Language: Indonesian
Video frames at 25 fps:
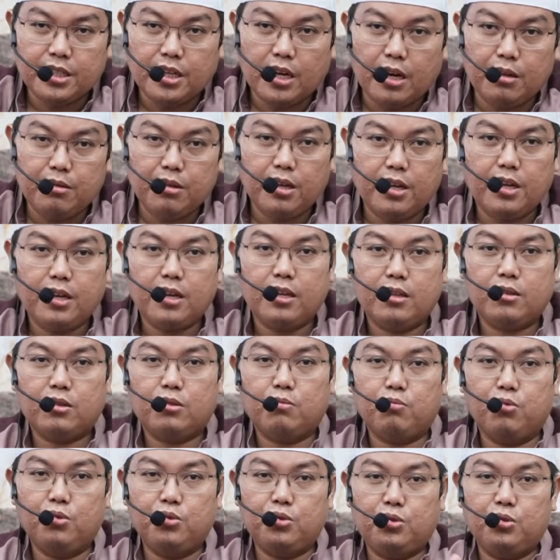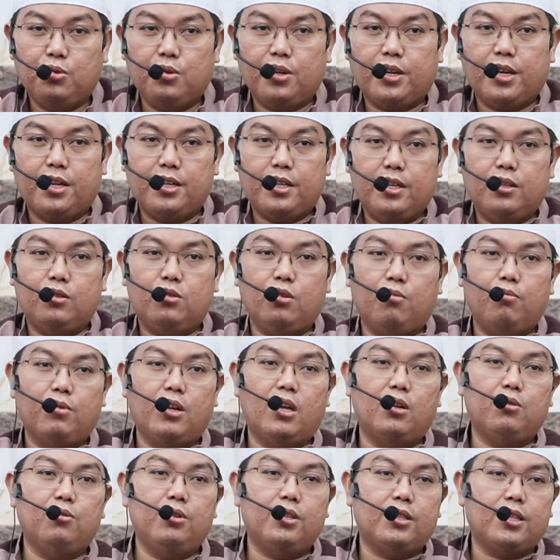Allah munculkan itu
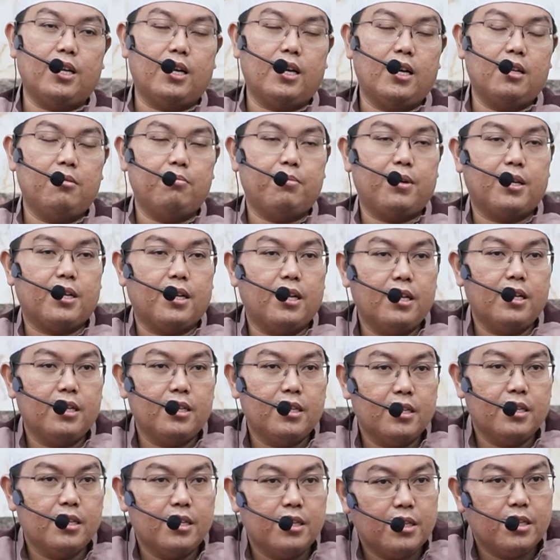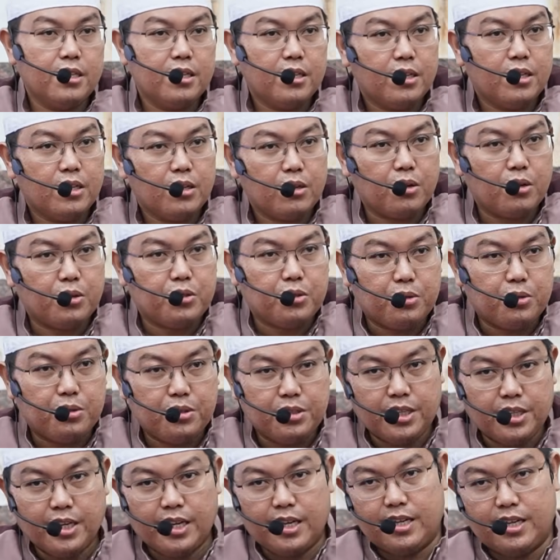melalui tangan para
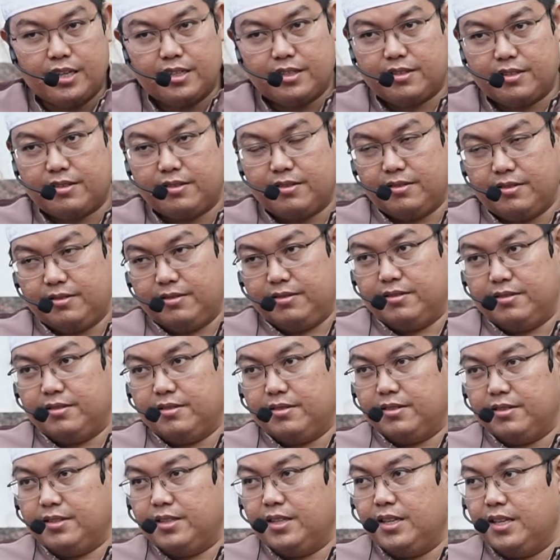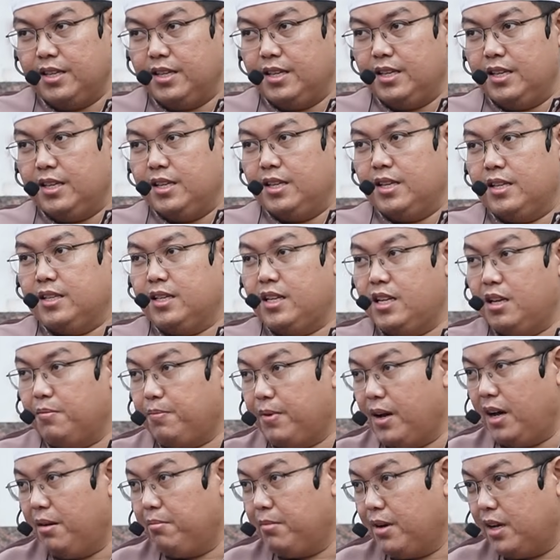rasulnya. Jadi
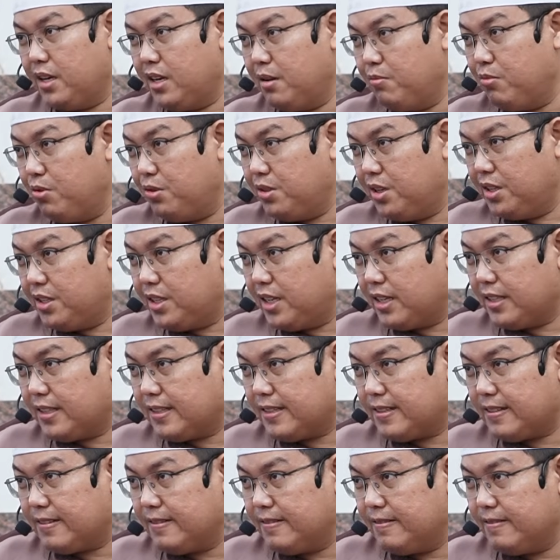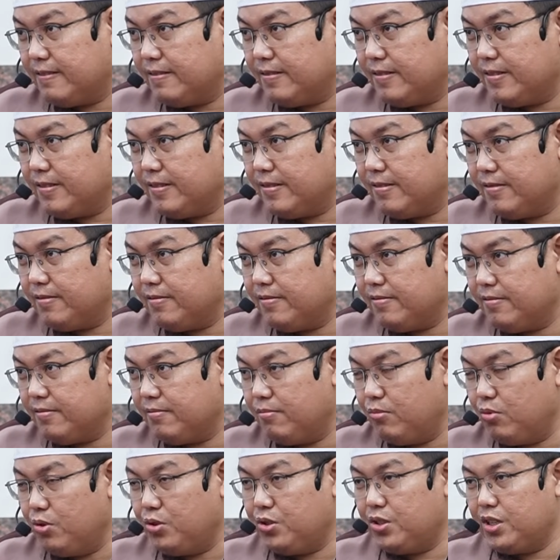paham makna mukjizat.
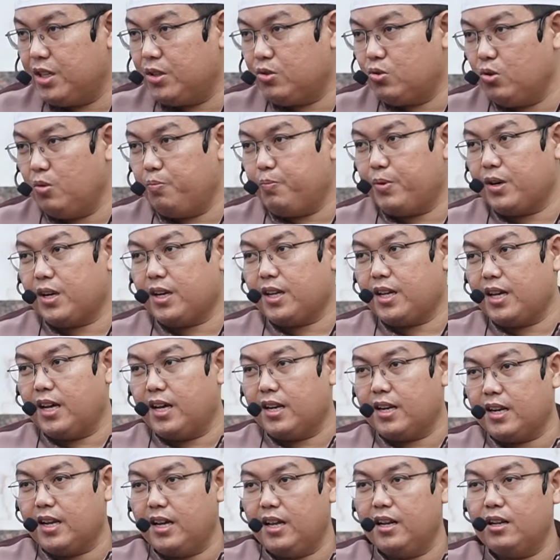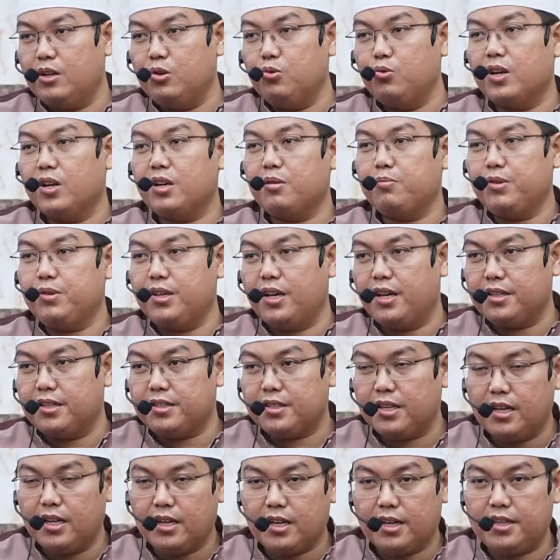Mukjizat itu perkara luar
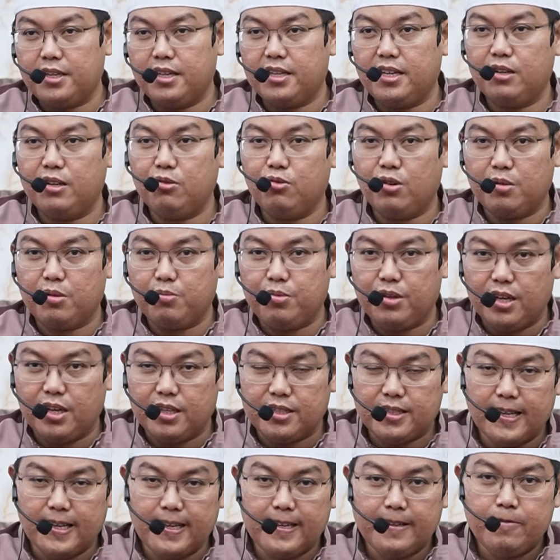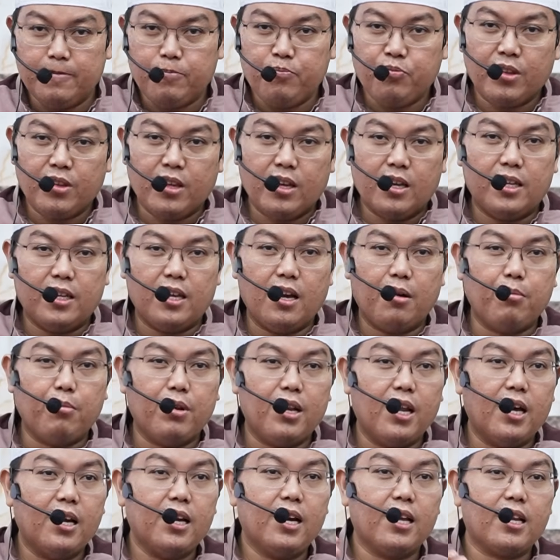biasa, kejadian luar biasa yang
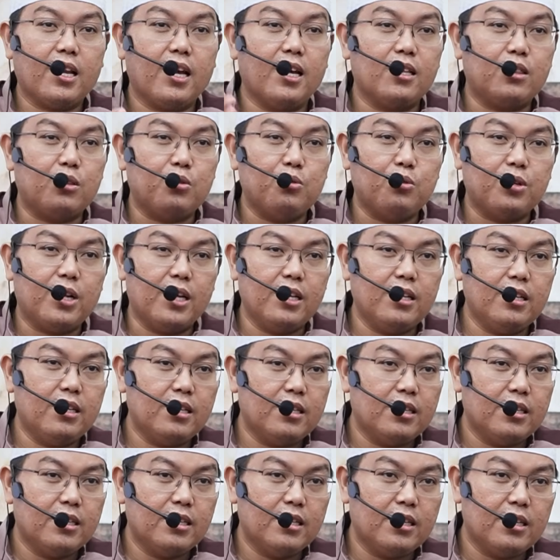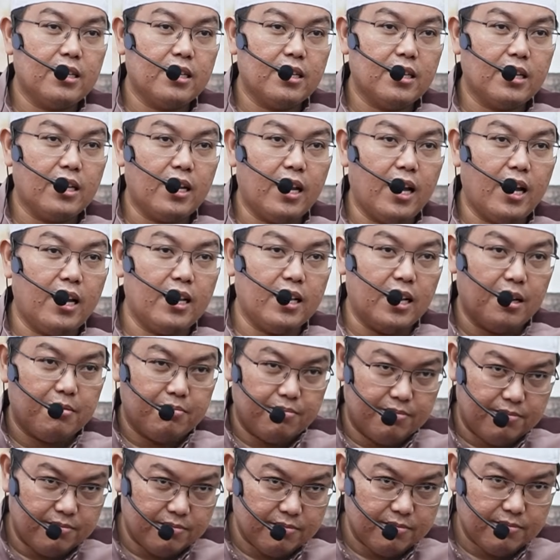melanggar aturan
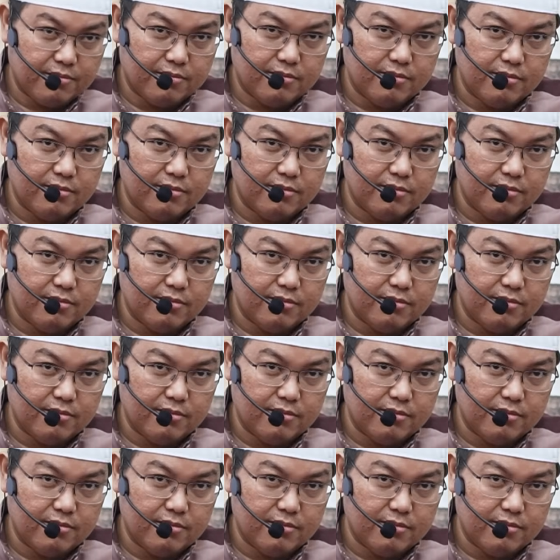alam.